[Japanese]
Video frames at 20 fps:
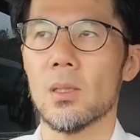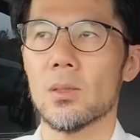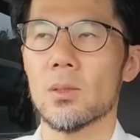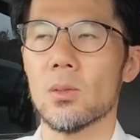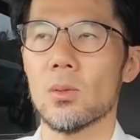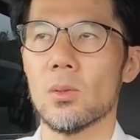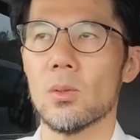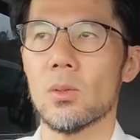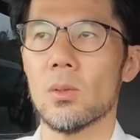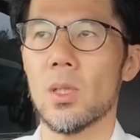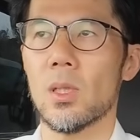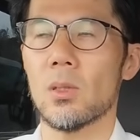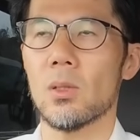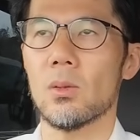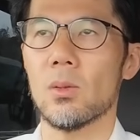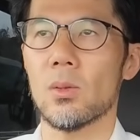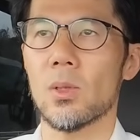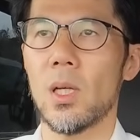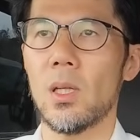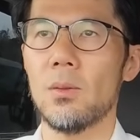その何て
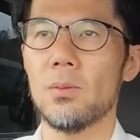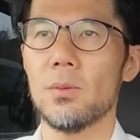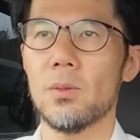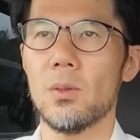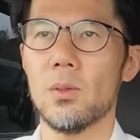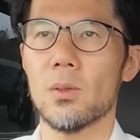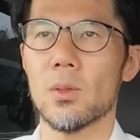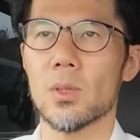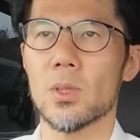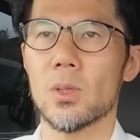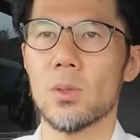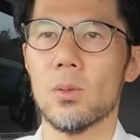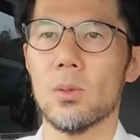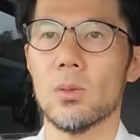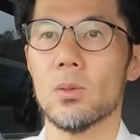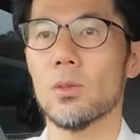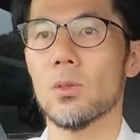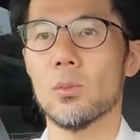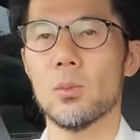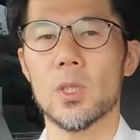いうの大富豪の地
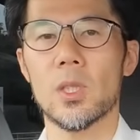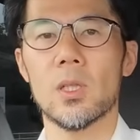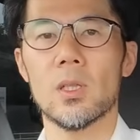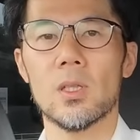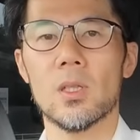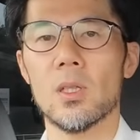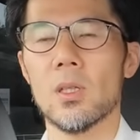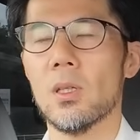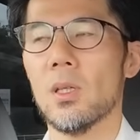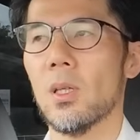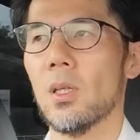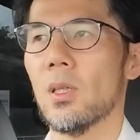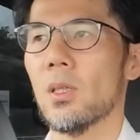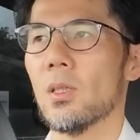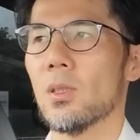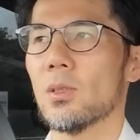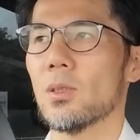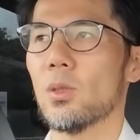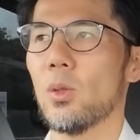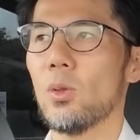方ルールみたいに
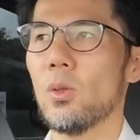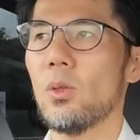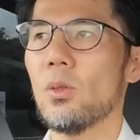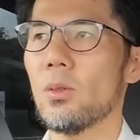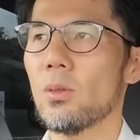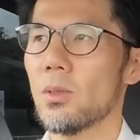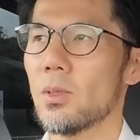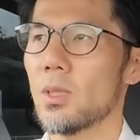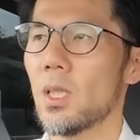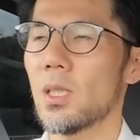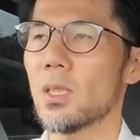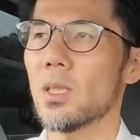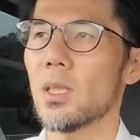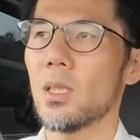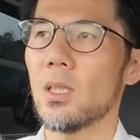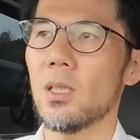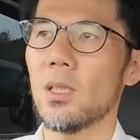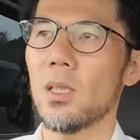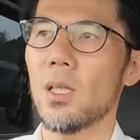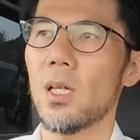その写
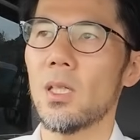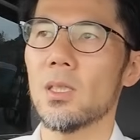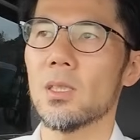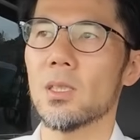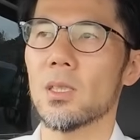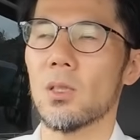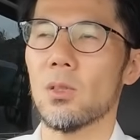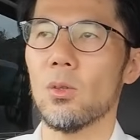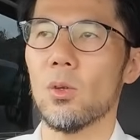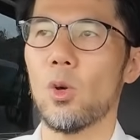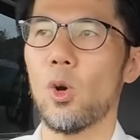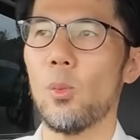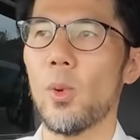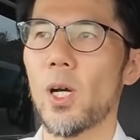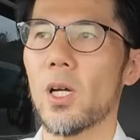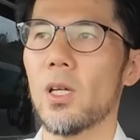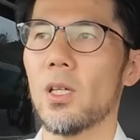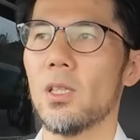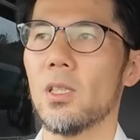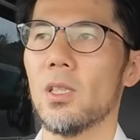真会社の
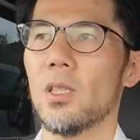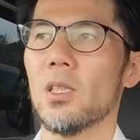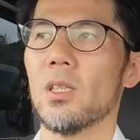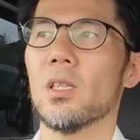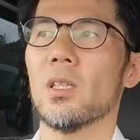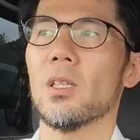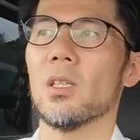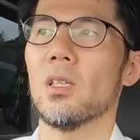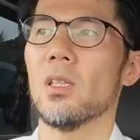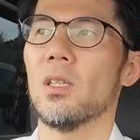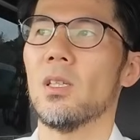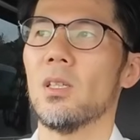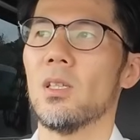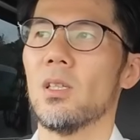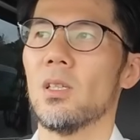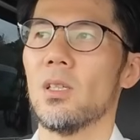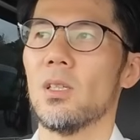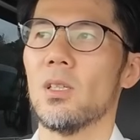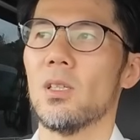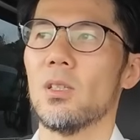細かい
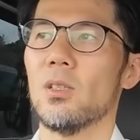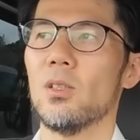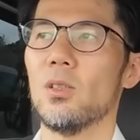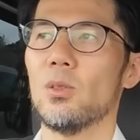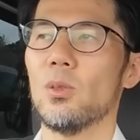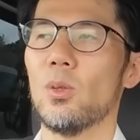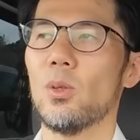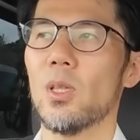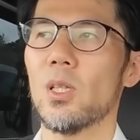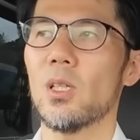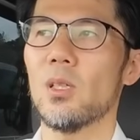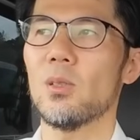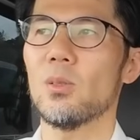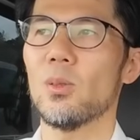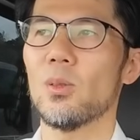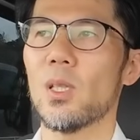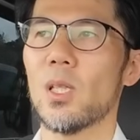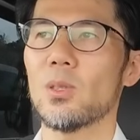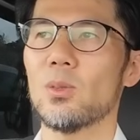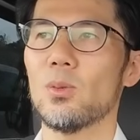ルール俺がやる
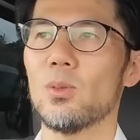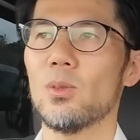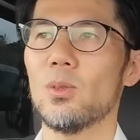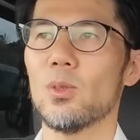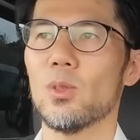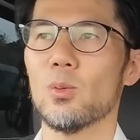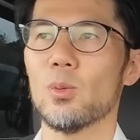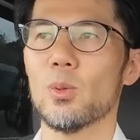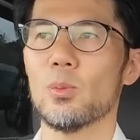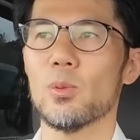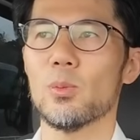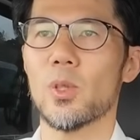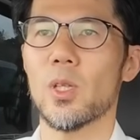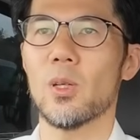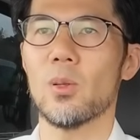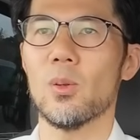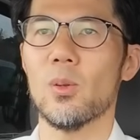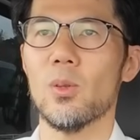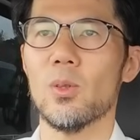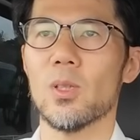謎ルールの部分も
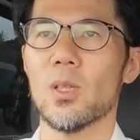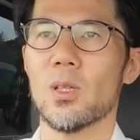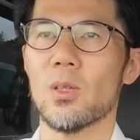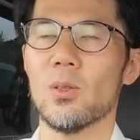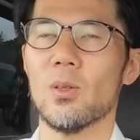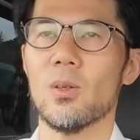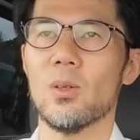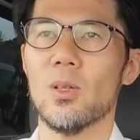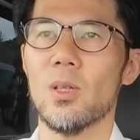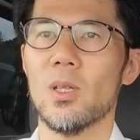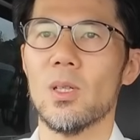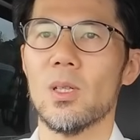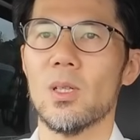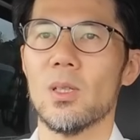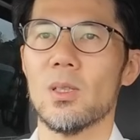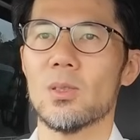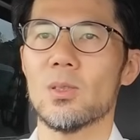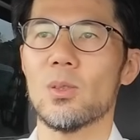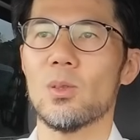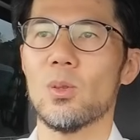結構多いんだけど
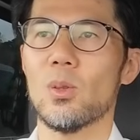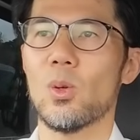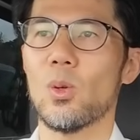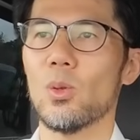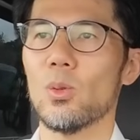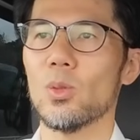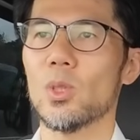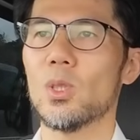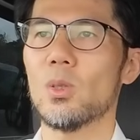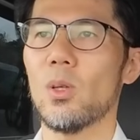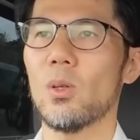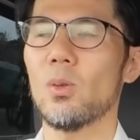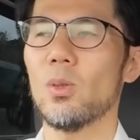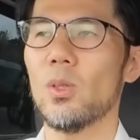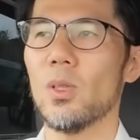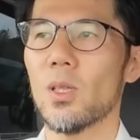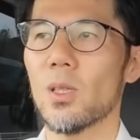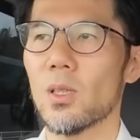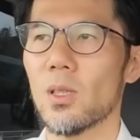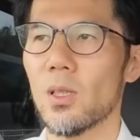そのこうちはこ
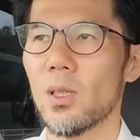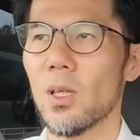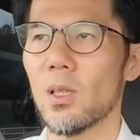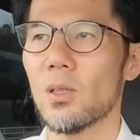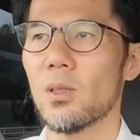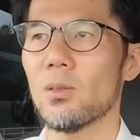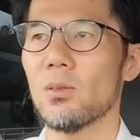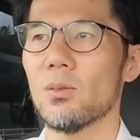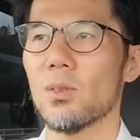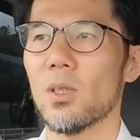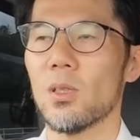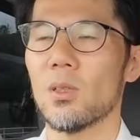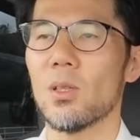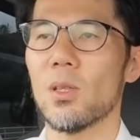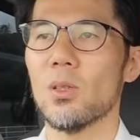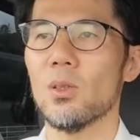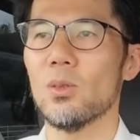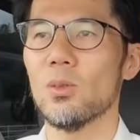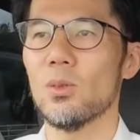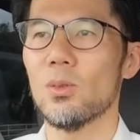ういうやり方でやってるんでっ
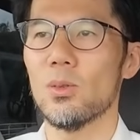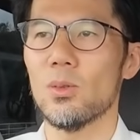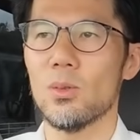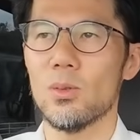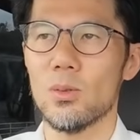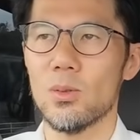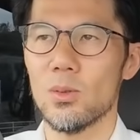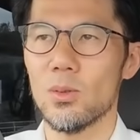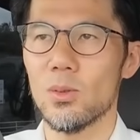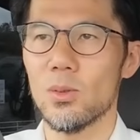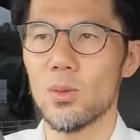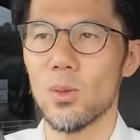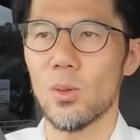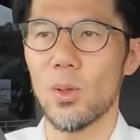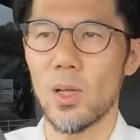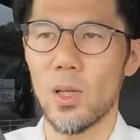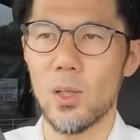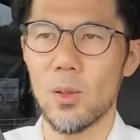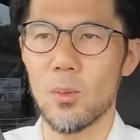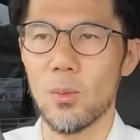ていうの
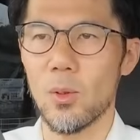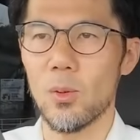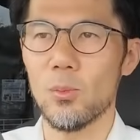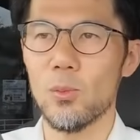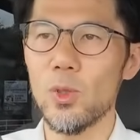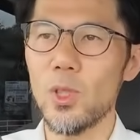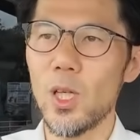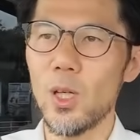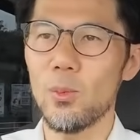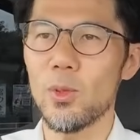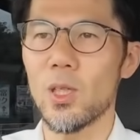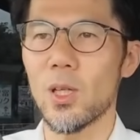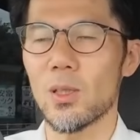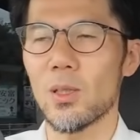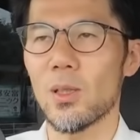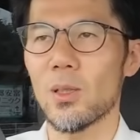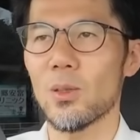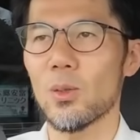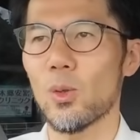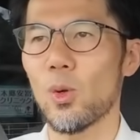がむやみや
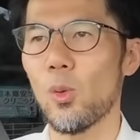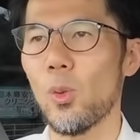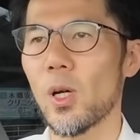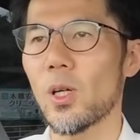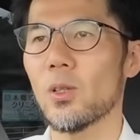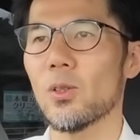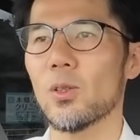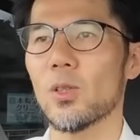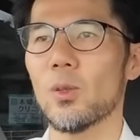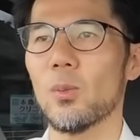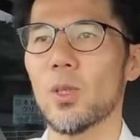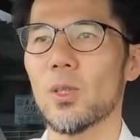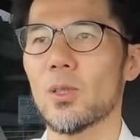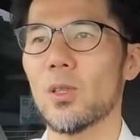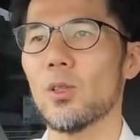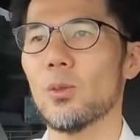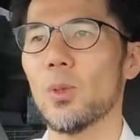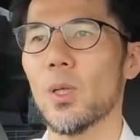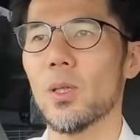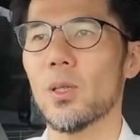たらと細かく決まっ
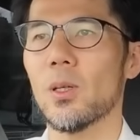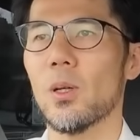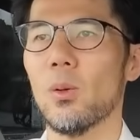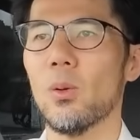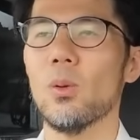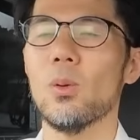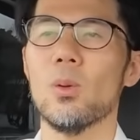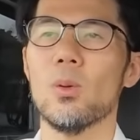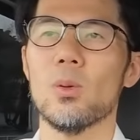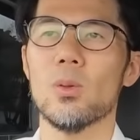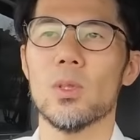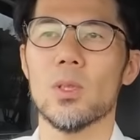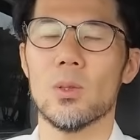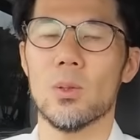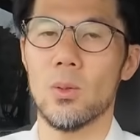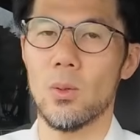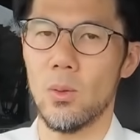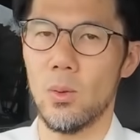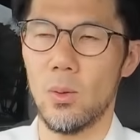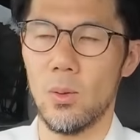てる場合が多い
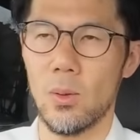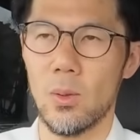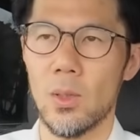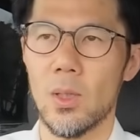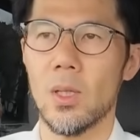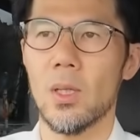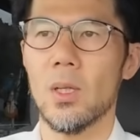のよ。